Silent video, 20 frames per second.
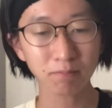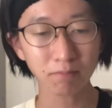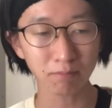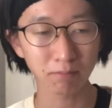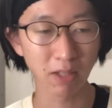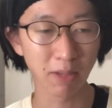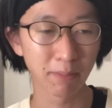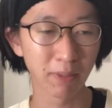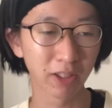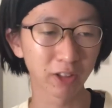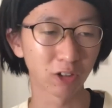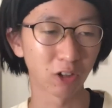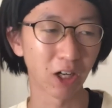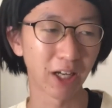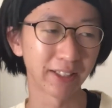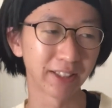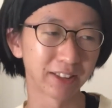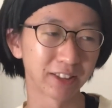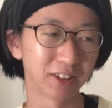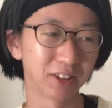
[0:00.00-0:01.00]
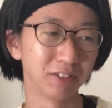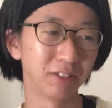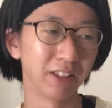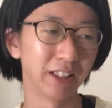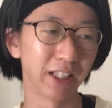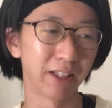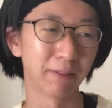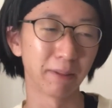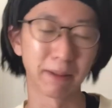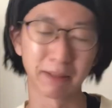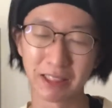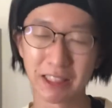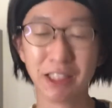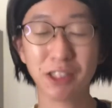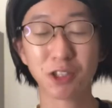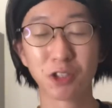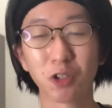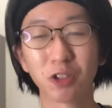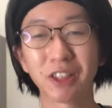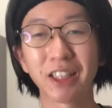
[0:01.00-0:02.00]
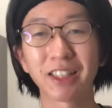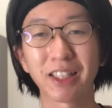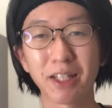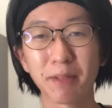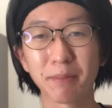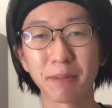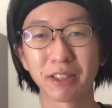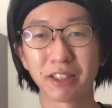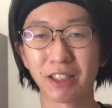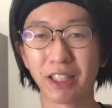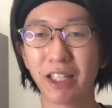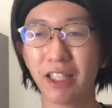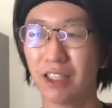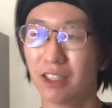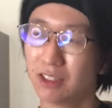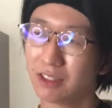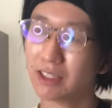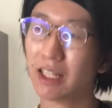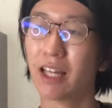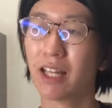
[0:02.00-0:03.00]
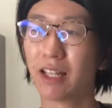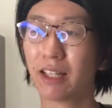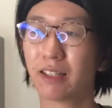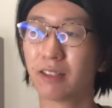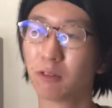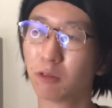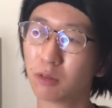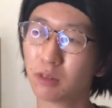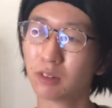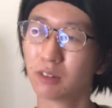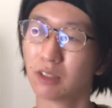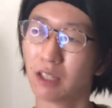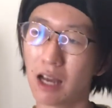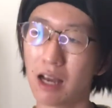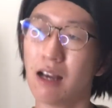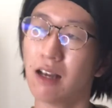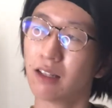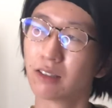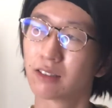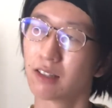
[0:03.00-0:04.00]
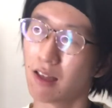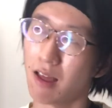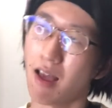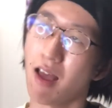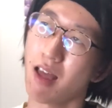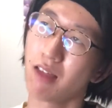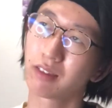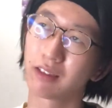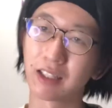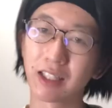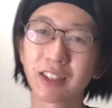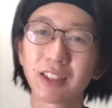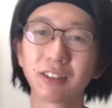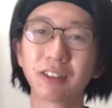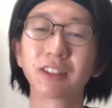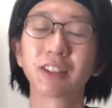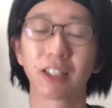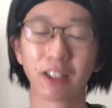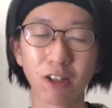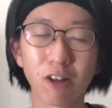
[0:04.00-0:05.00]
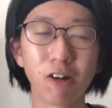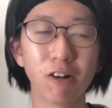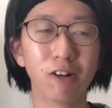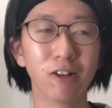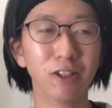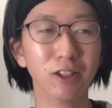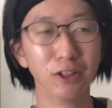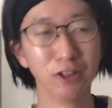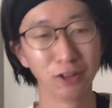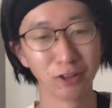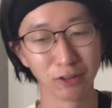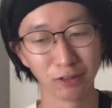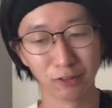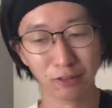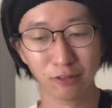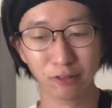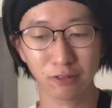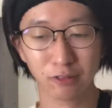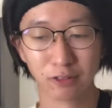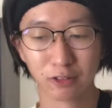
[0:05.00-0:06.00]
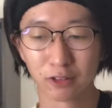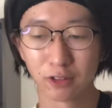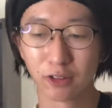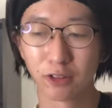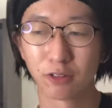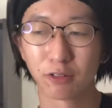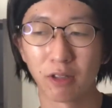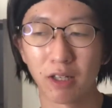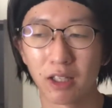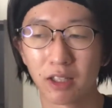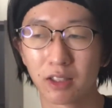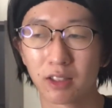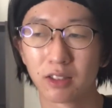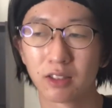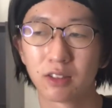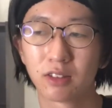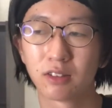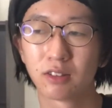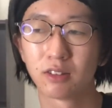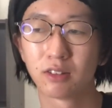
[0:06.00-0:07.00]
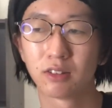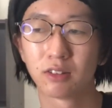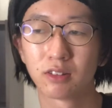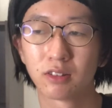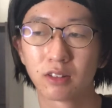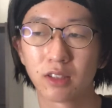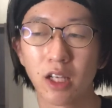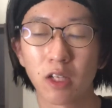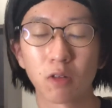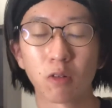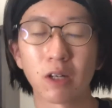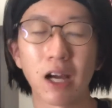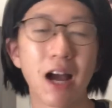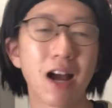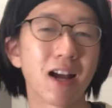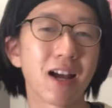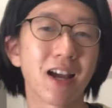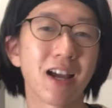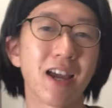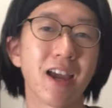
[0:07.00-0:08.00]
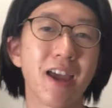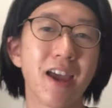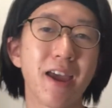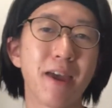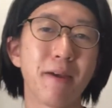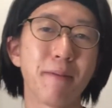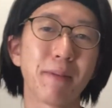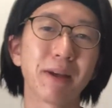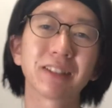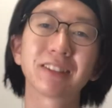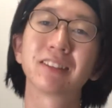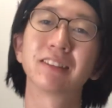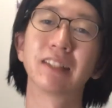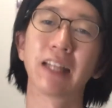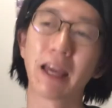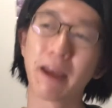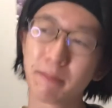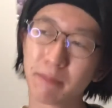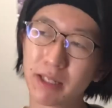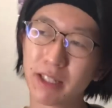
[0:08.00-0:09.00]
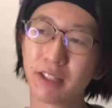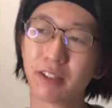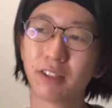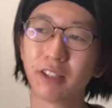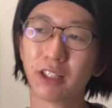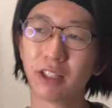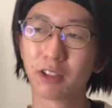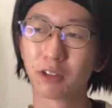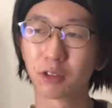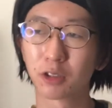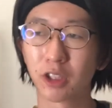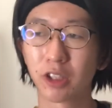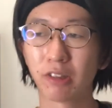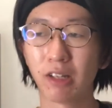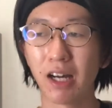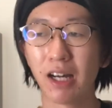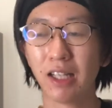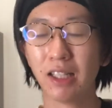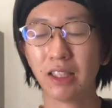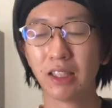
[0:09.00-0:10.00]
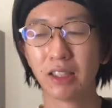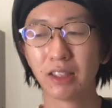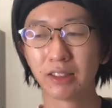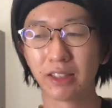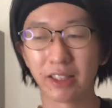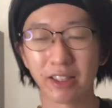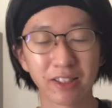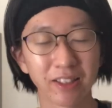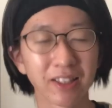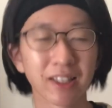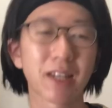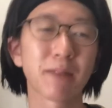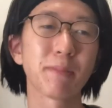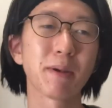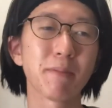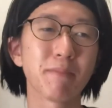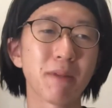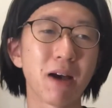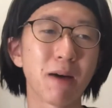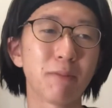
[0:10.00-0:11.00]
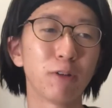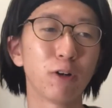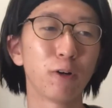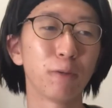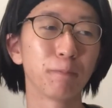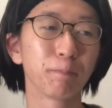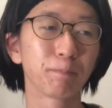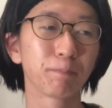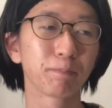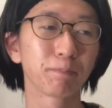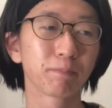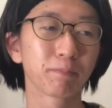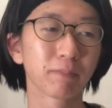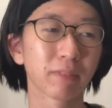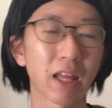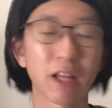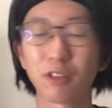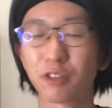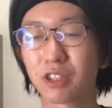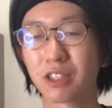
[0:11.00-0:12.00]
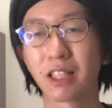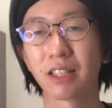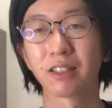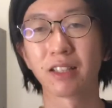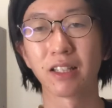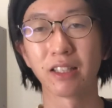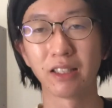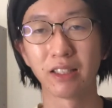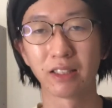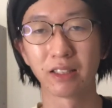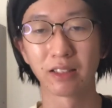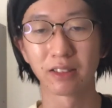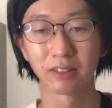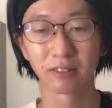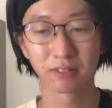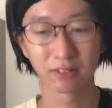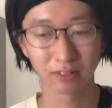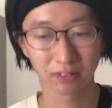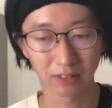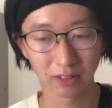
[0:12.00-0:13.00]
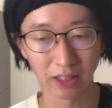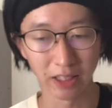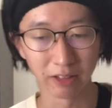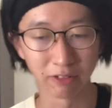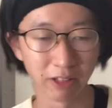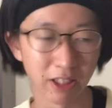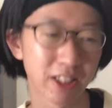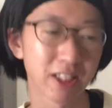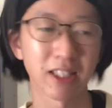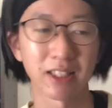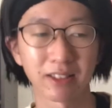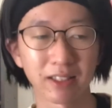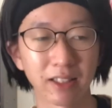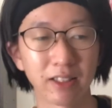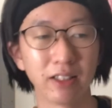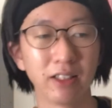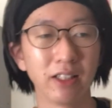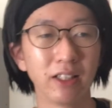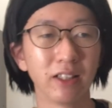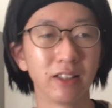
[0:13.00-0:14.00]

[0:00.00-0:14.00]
メンバーと話す上で、まあ、緊張しちゃってね別にねああってなっちゃうんですけど、うん、そういうのは結構考えますねミーグリーの時はできるだけメンバーも楽しかったり、えー、嬉しかったり